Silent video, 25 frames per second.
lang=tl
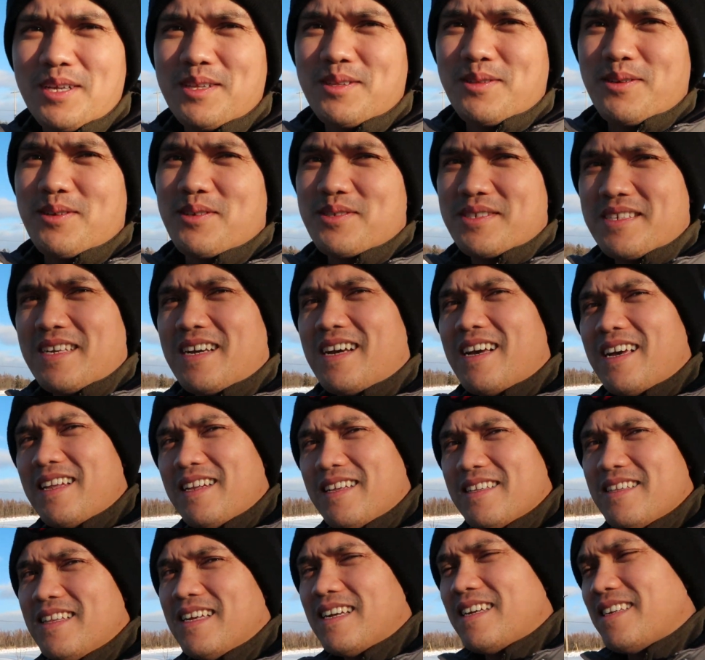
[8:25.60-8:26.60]
rito sa
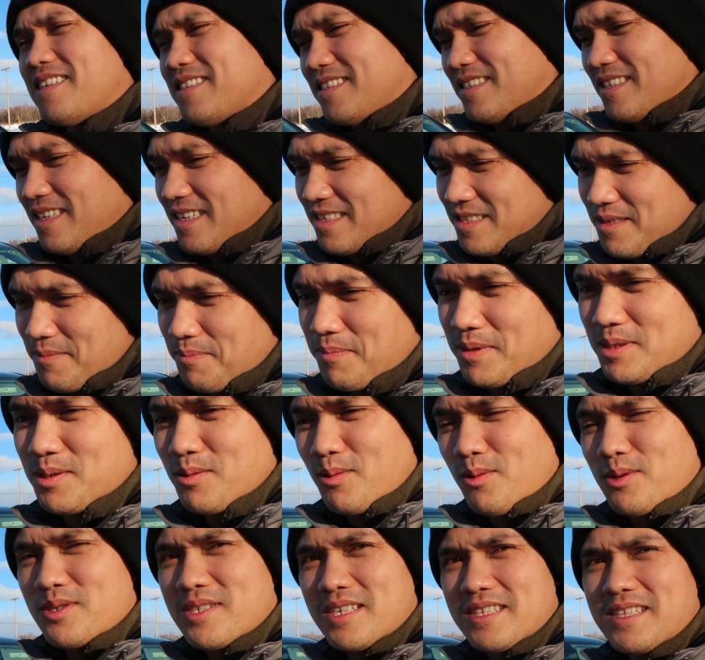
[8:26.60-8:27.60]
Canada, tsaka sa
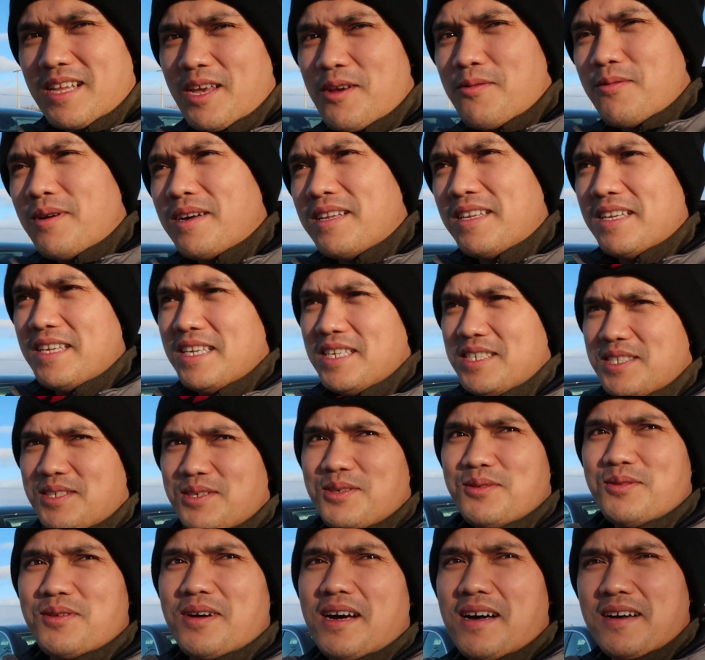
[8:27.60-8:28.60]
Pasko ko sa Taiwan
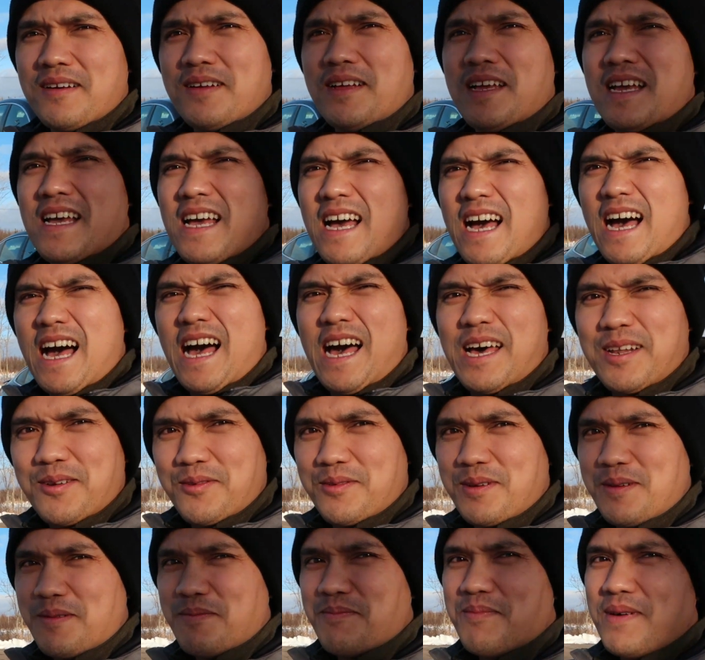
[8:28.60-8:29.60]
is yung
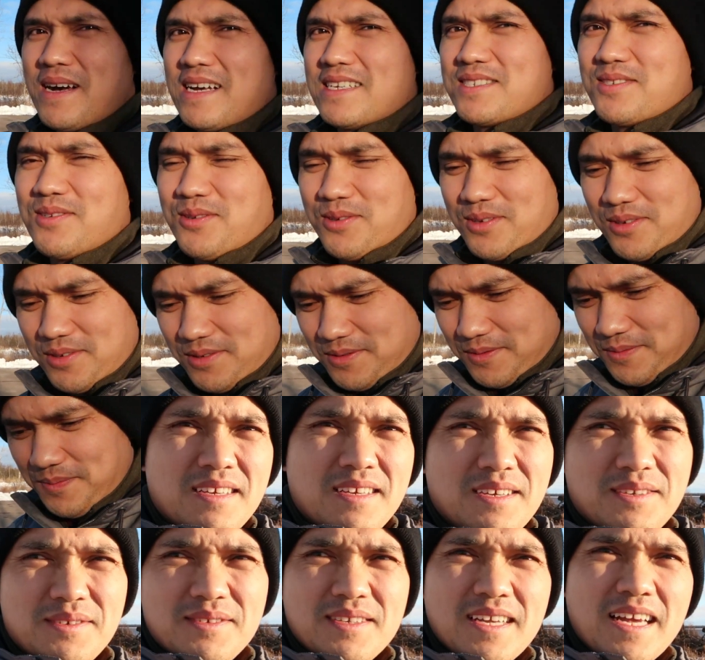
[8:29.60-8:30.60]
araw ng pasok
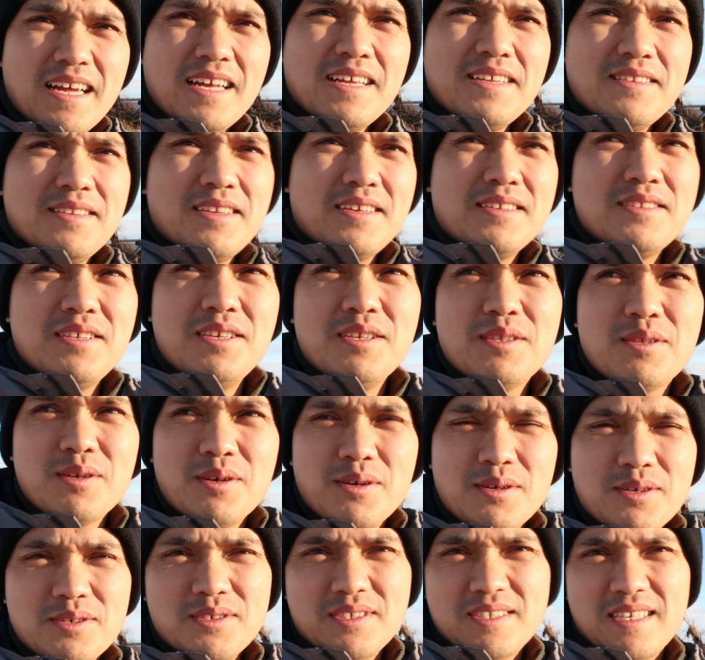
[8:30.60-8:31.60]
na yun nga, na
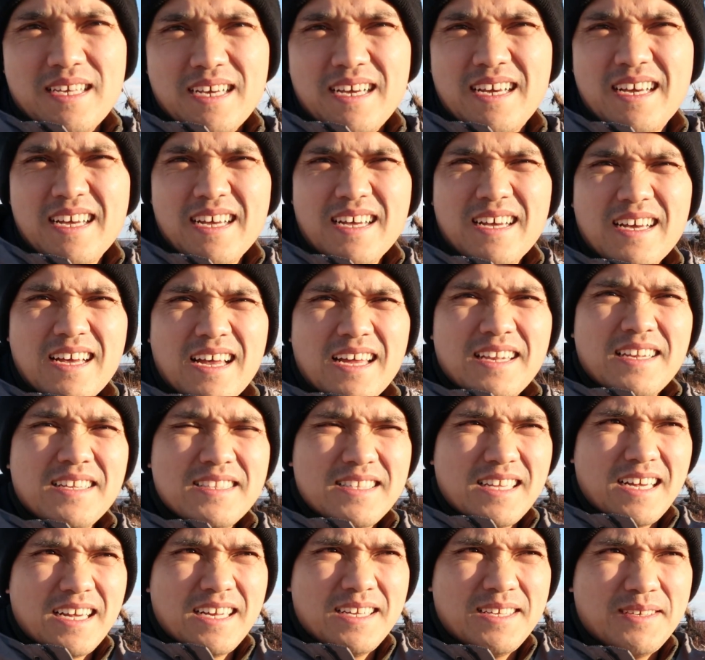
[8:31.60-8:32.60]
dito sa
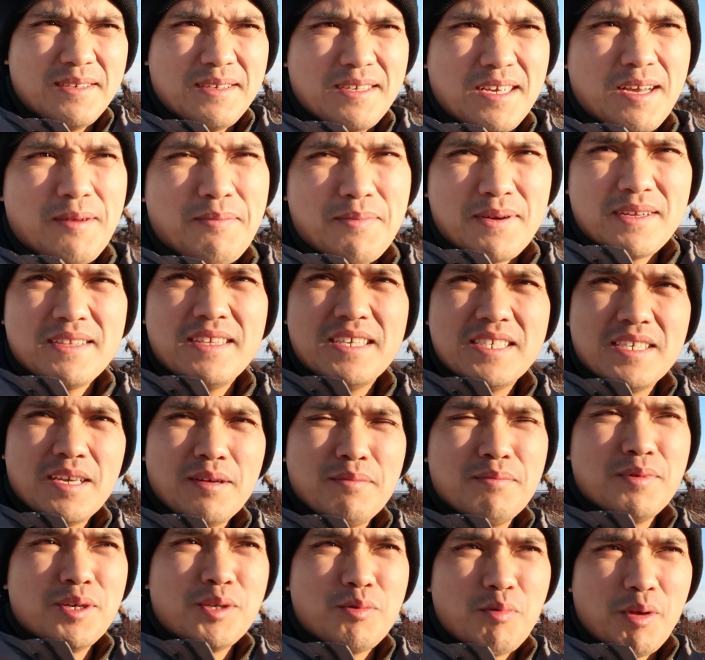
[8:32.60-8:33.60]
Canada, kapag
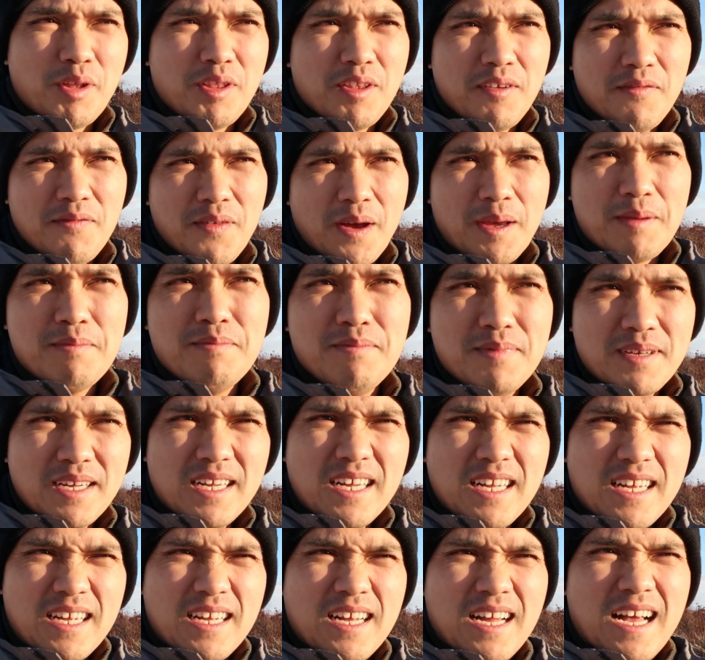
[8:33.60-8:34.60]
December 25,
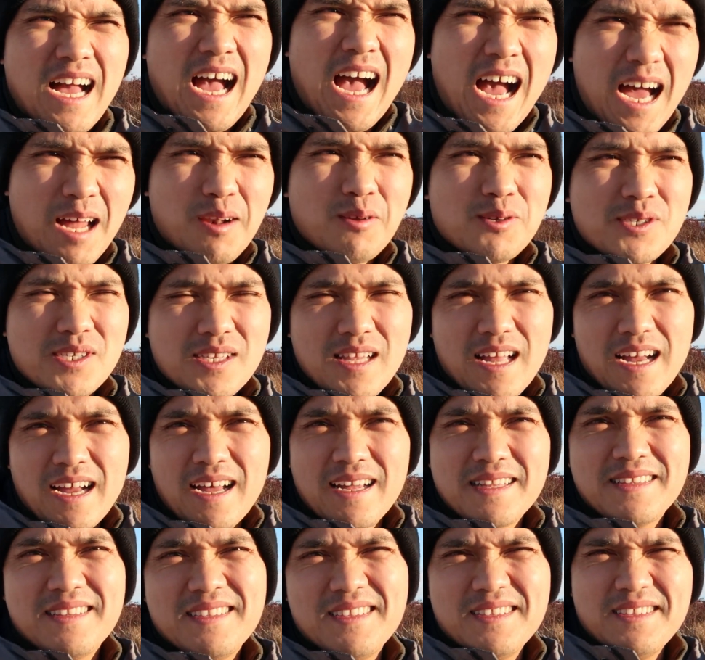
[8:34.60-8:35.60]
halos
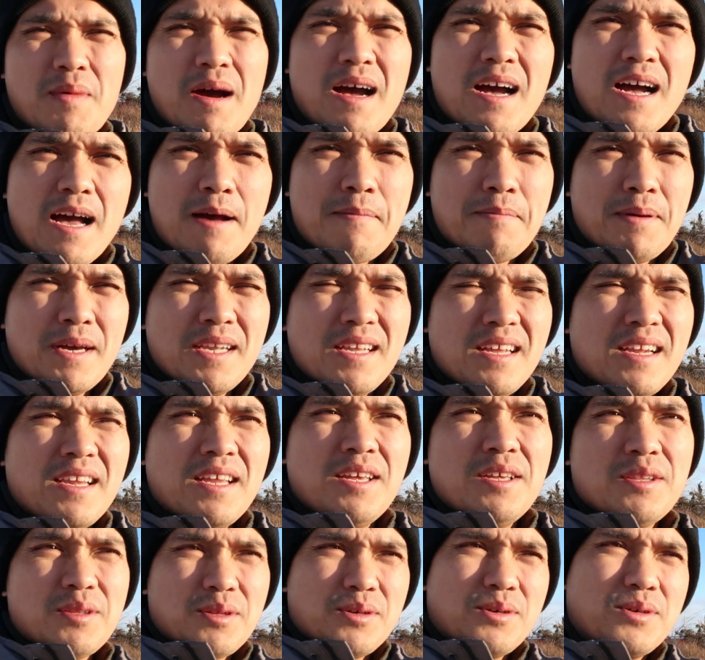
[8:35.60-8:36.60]
lahat ng mga company
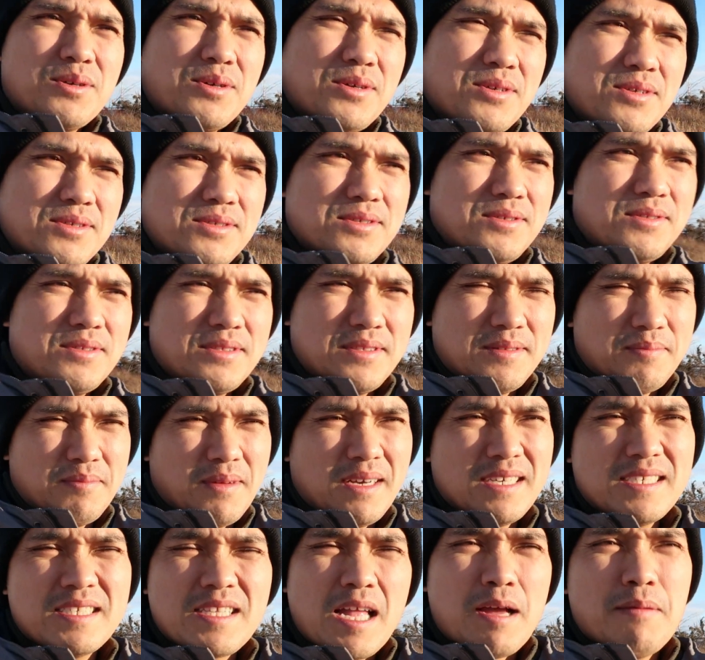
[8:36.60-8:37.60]
rito,
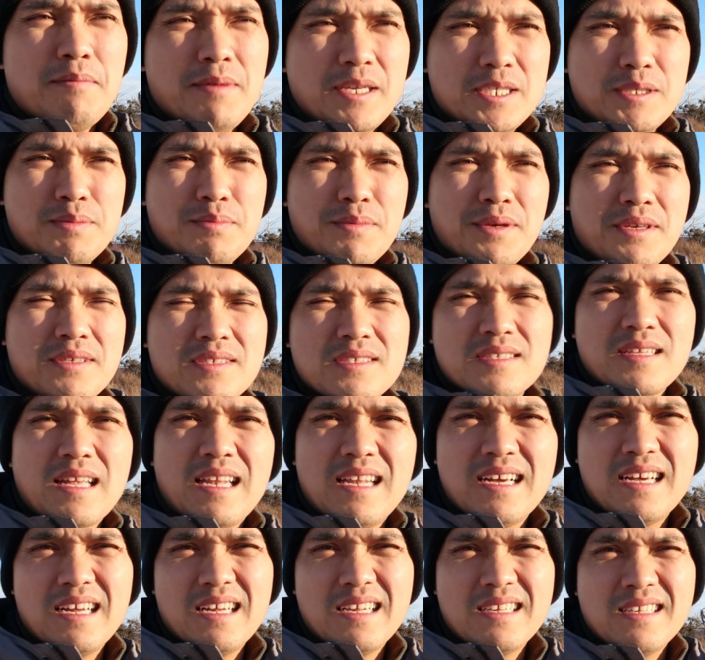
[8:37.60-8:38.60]
mga establishments,
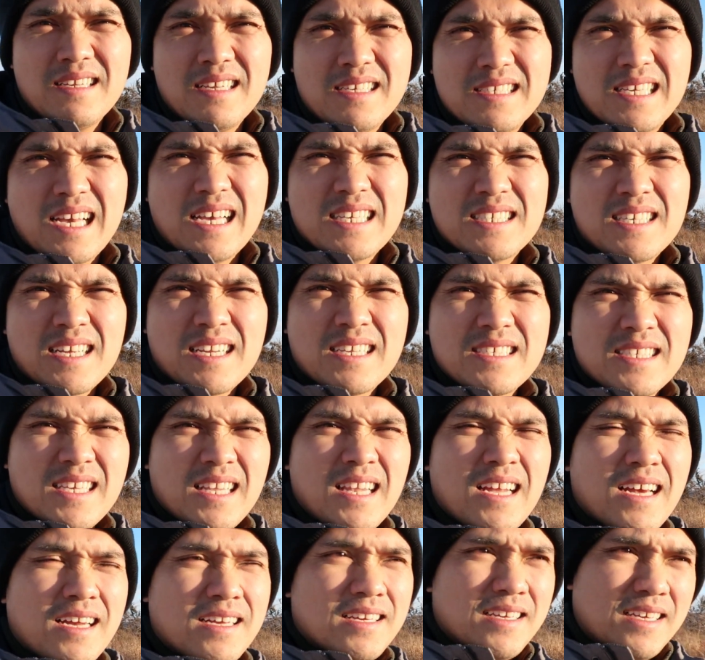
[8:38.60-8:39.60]
talagang nagsasara
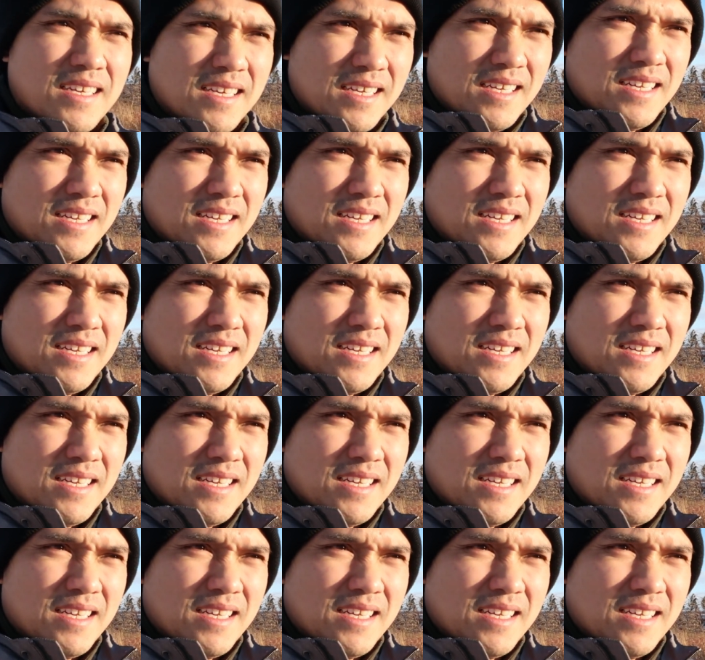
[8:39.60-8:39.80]
sila.